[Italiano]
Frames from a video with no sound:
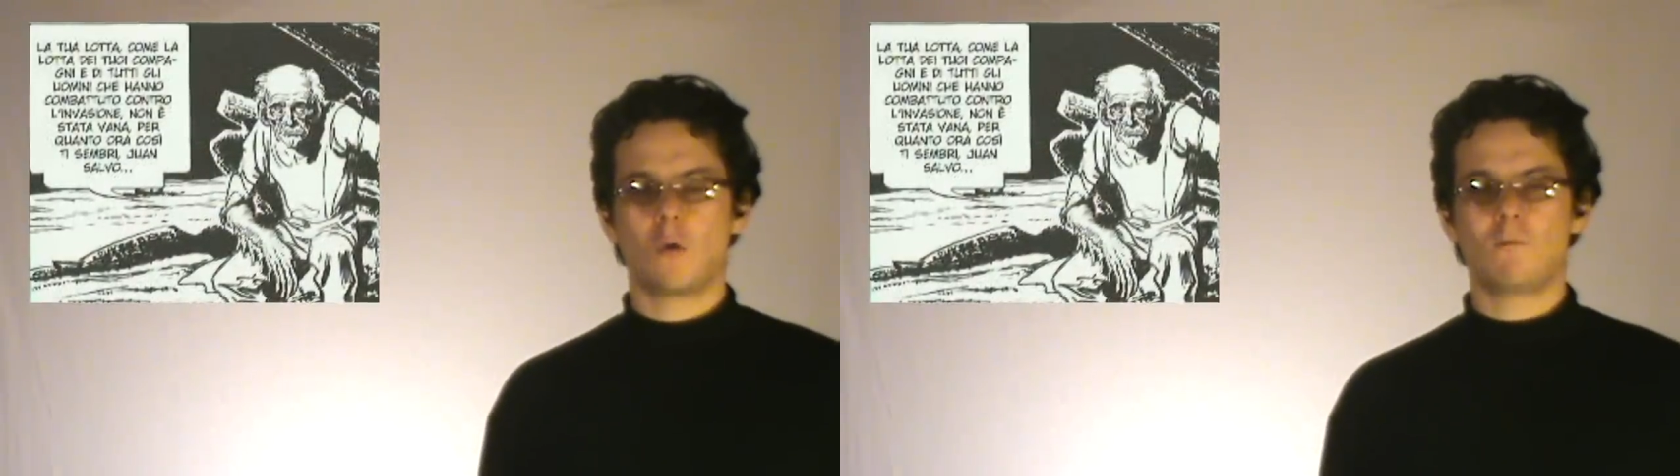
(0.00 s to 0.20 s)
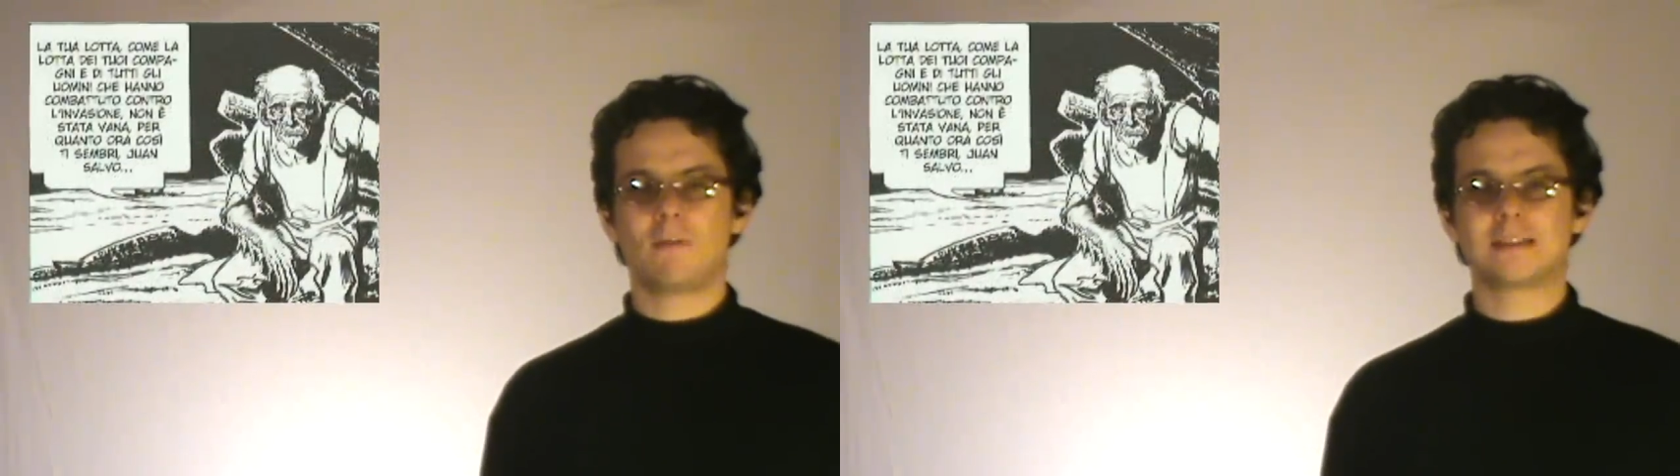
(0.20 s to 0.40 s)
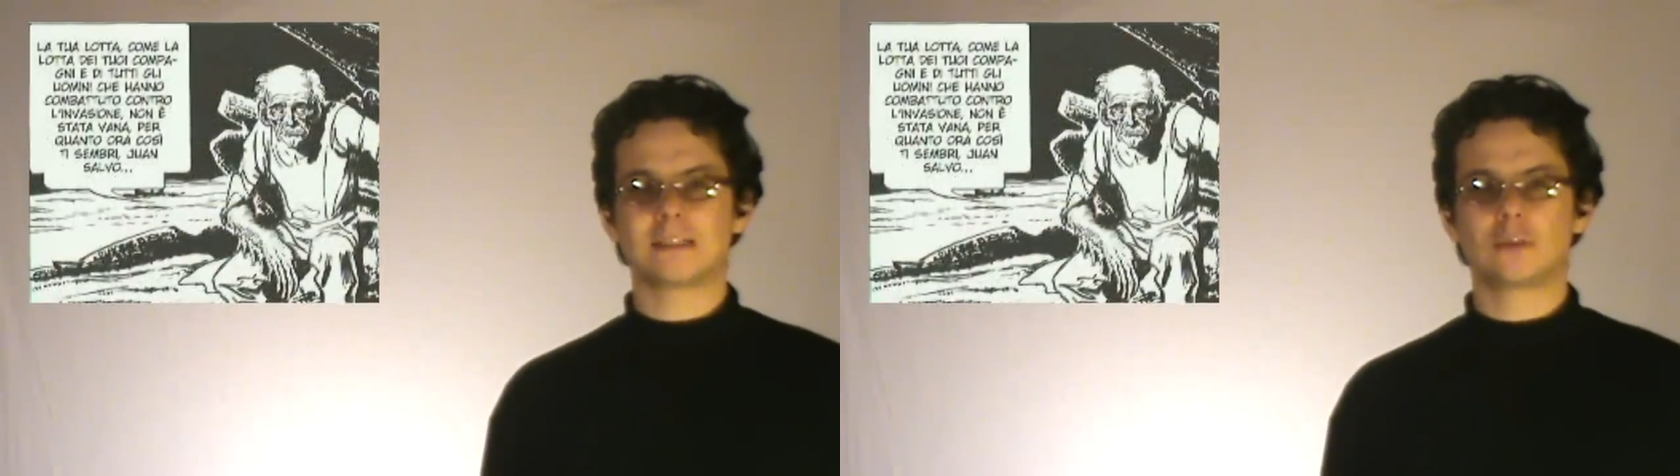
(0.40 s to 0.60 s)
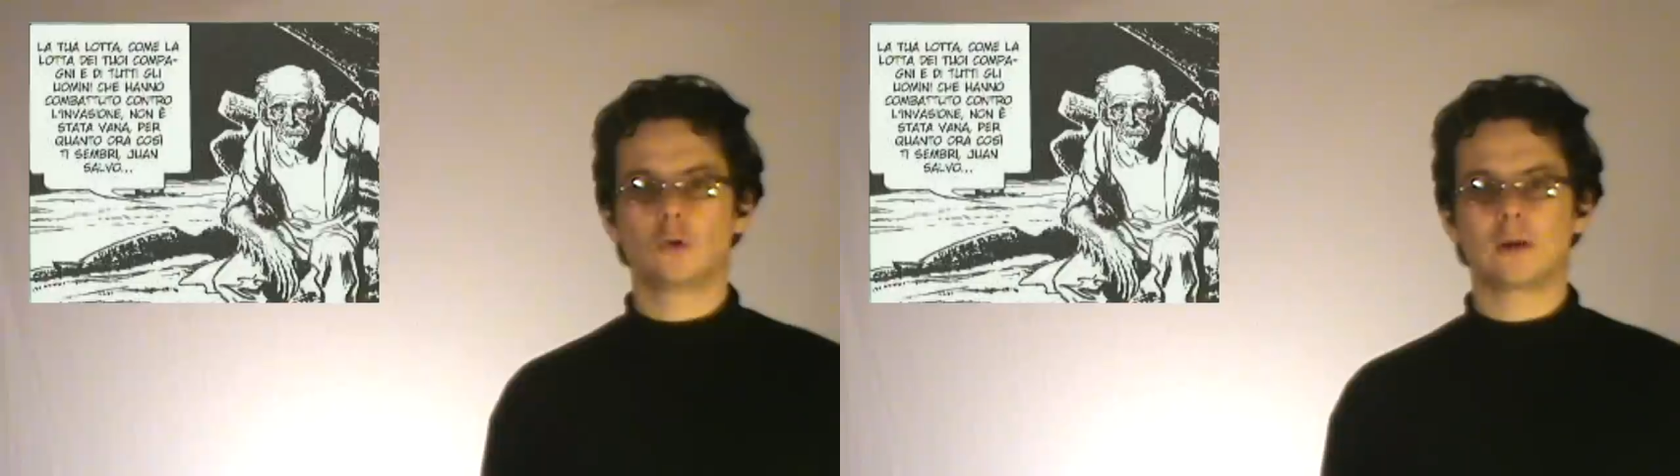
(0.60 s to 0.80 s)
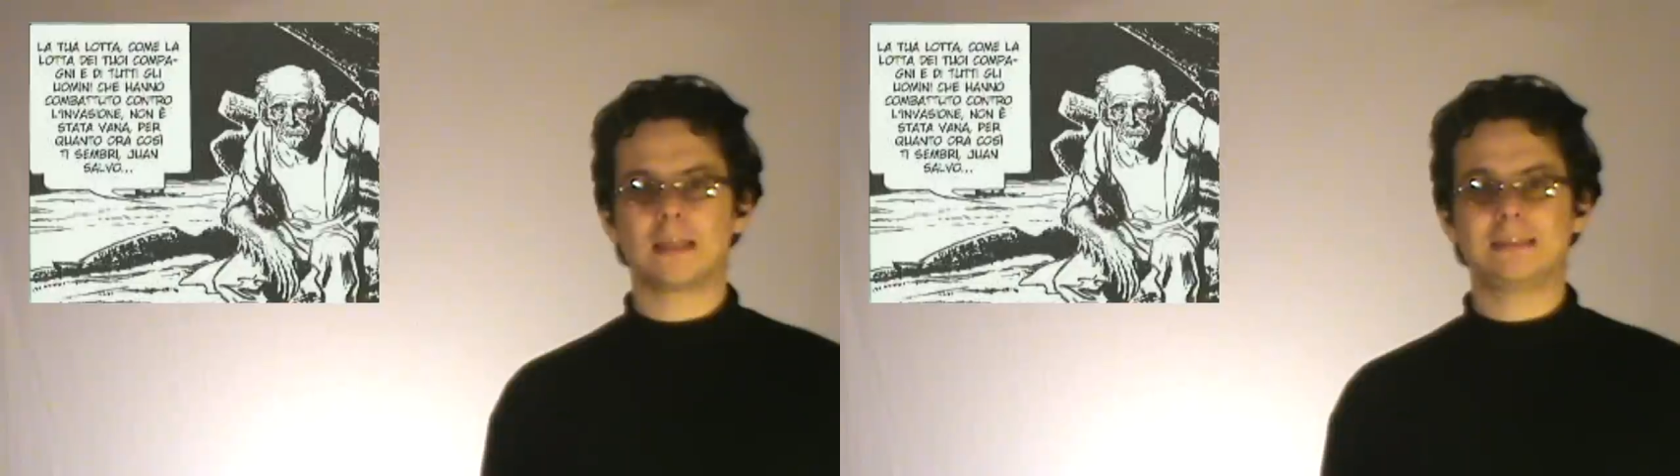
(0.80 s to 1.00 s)
un
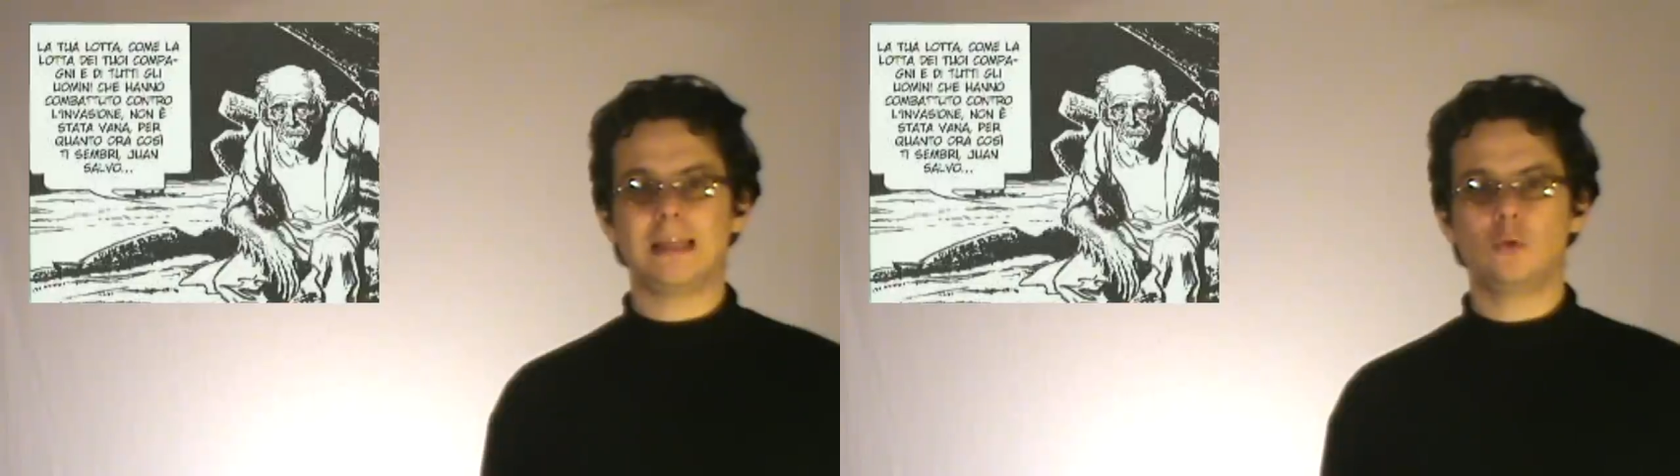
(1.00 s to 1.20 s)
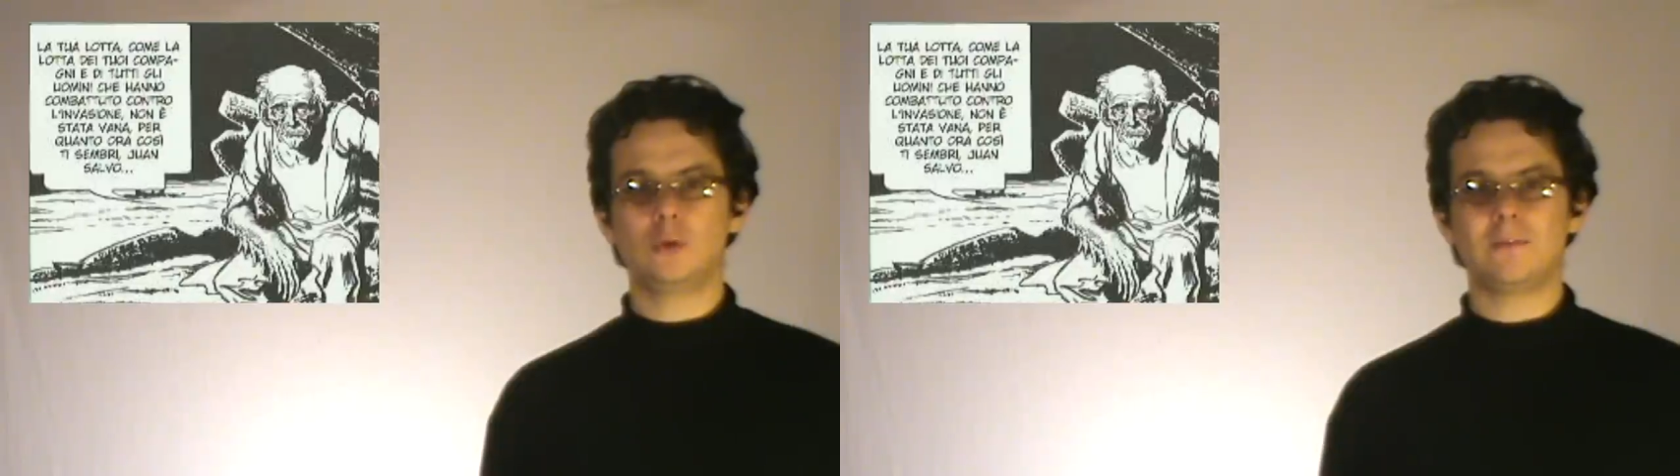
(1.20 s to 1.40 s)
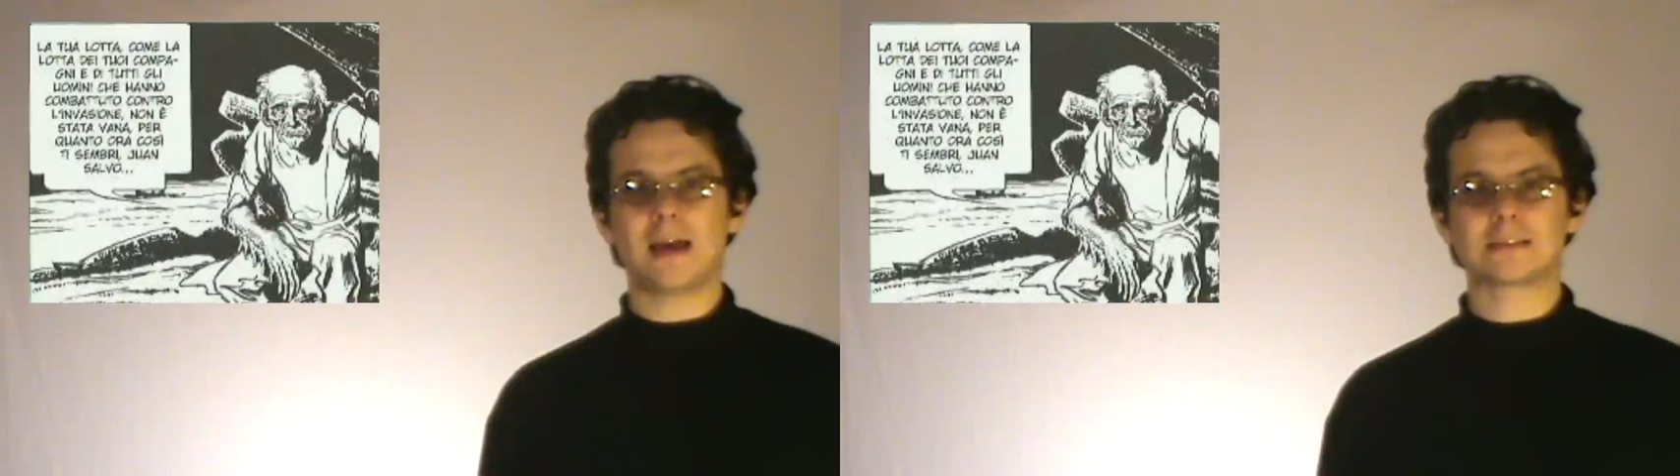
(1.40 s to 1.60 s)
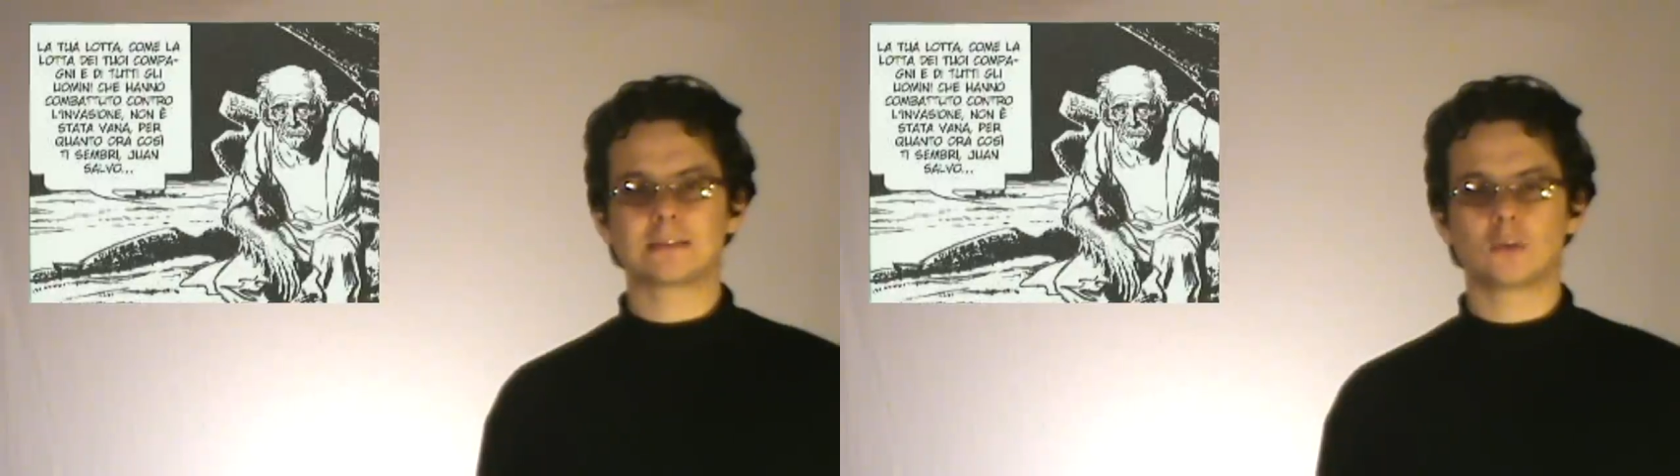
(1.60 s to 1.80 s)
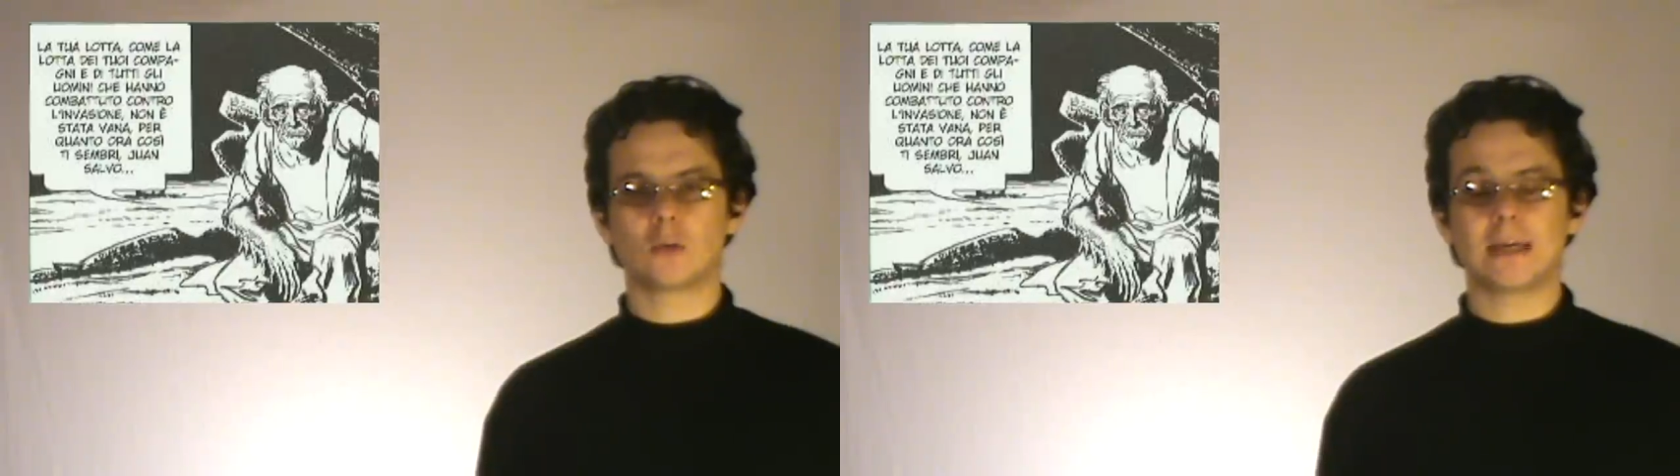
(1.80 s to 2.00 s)
viaggiatore
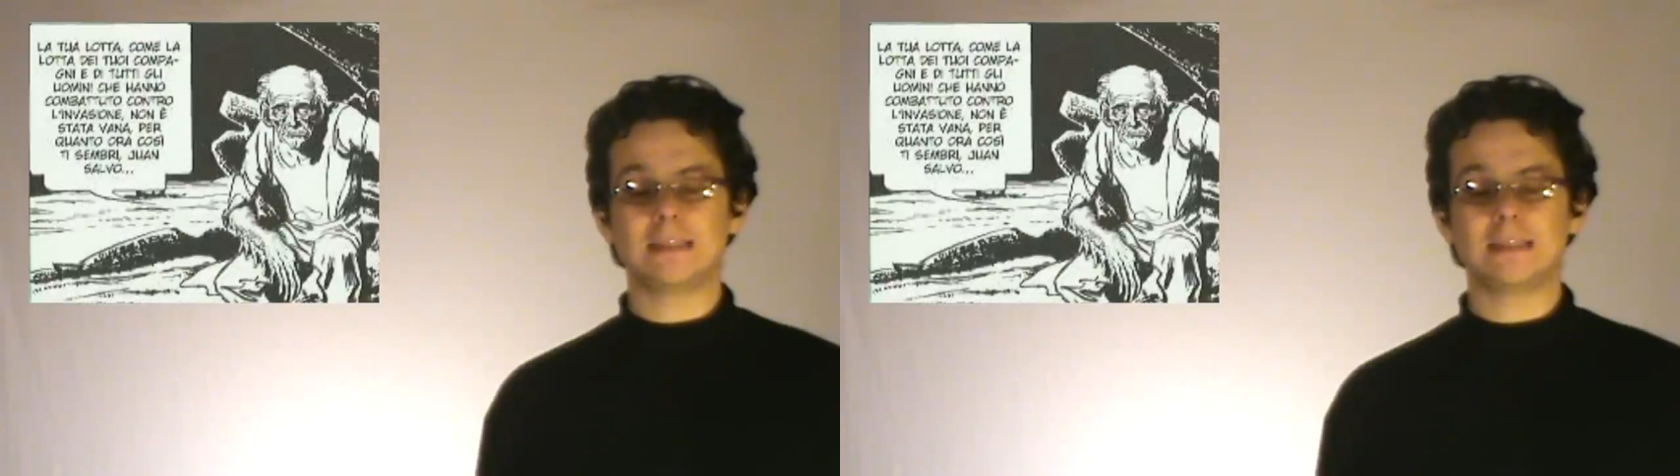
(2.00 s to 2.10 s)
dell'universo